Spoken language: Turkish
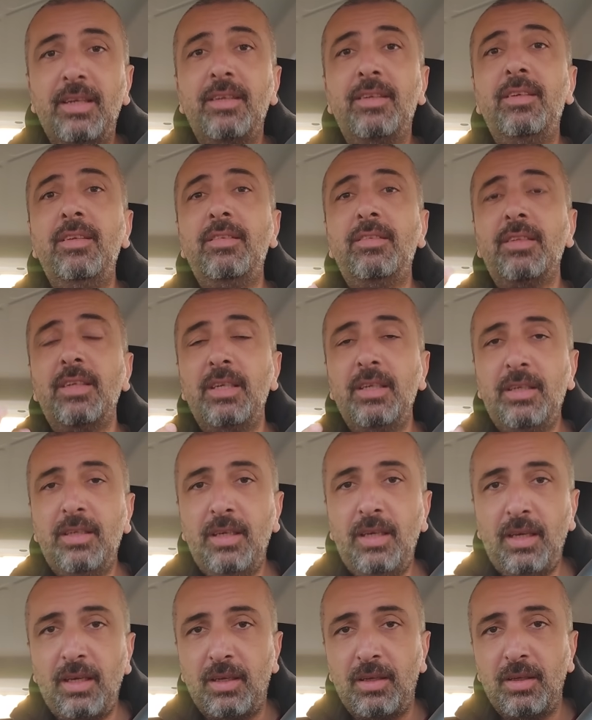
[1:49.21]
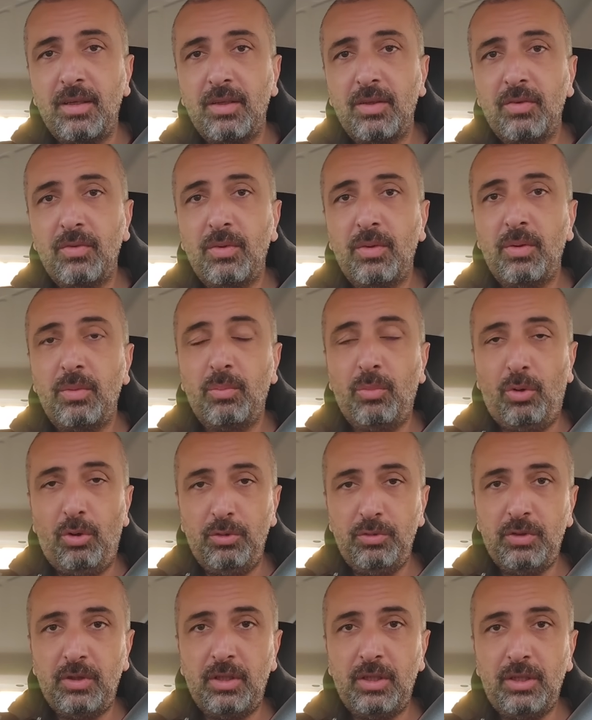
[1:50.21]
Risk 2.
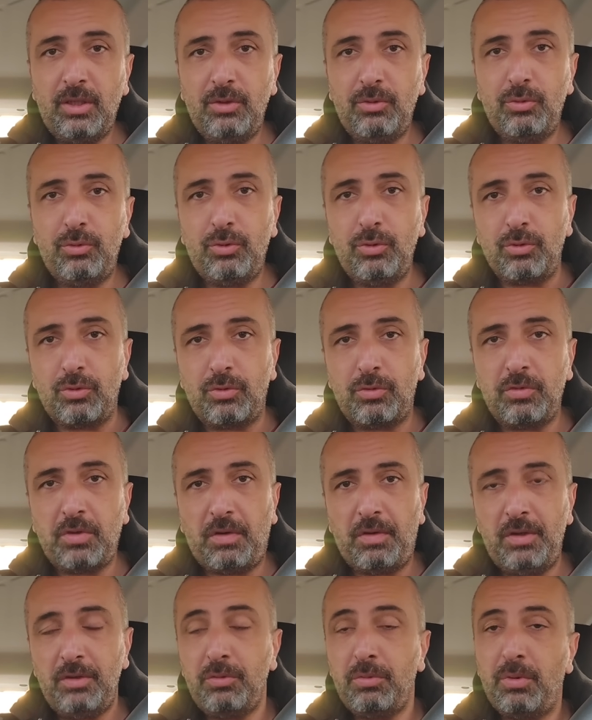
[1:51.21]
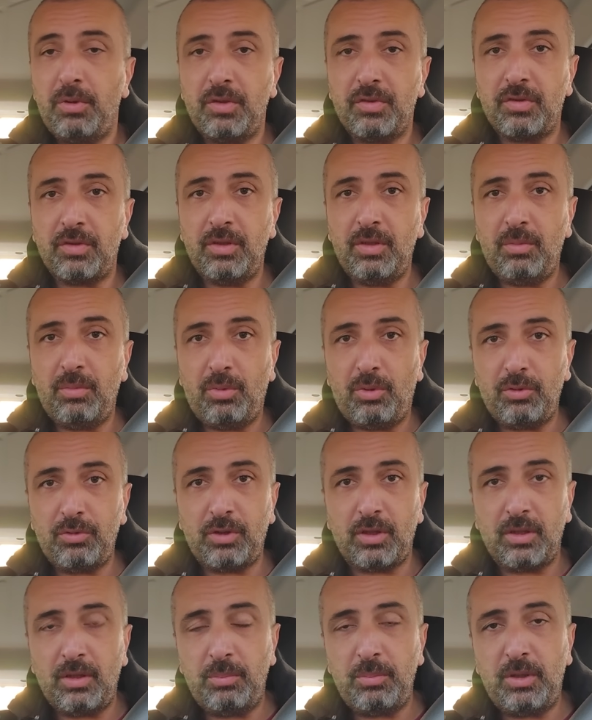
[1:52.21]
Borsadaki düşüş. Savaş sonrasında
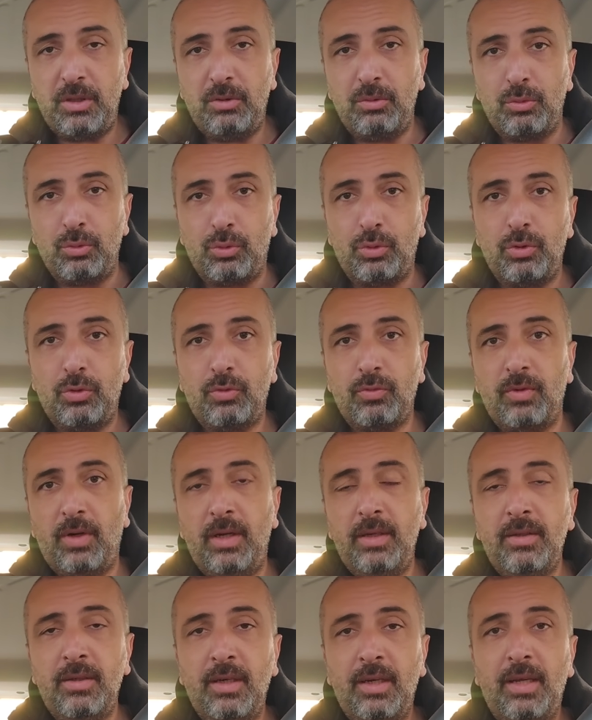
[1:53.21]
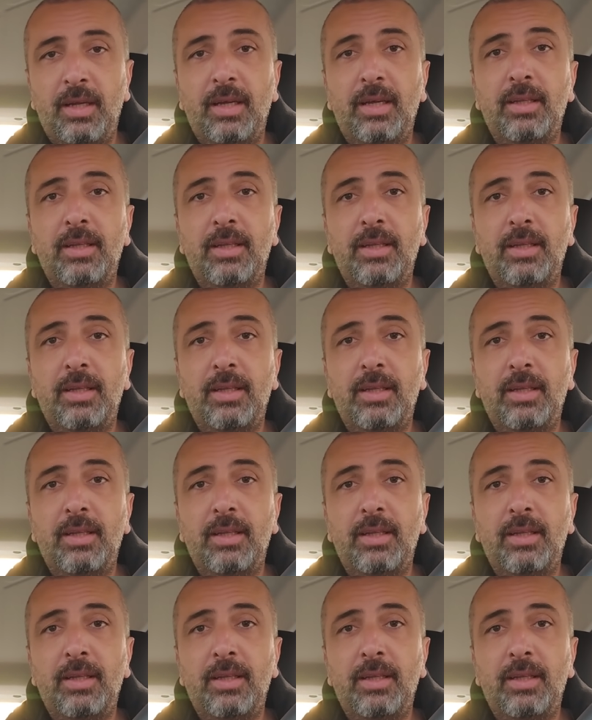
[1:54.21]
borsada bir düşüş var.